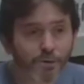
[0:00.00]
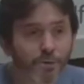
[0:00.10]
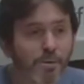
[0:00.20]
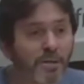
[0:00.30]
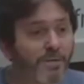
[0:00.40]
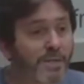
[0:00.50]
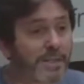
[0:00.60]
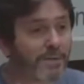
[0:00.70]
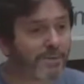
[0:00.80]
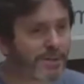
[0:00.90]
estou me
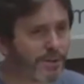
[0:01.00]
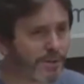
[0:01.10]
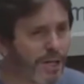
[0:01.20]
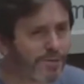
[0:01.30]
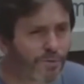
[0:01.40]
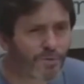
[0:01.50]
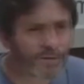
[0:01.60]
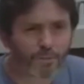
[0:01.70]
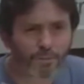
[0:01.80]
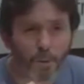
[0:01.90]
manifestando desse jeito, estou
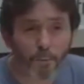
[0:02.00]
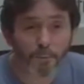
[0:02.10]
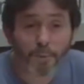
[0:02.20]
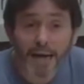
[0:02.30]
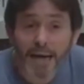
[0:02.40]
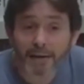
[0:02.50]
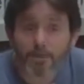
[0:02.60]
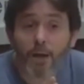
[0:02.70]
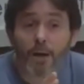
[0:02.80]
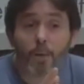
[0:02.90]
dando o meu, meu
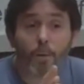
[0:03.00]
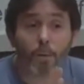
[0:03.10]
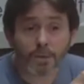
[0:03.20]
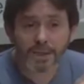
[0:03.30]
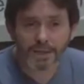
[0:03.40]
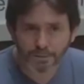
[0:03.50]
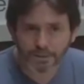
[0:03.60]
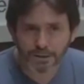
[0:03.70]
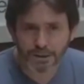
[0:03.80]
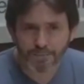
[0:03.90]
recado, com
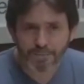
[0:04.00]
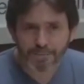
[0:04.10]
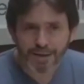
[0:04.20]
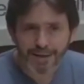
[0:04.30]
saúde.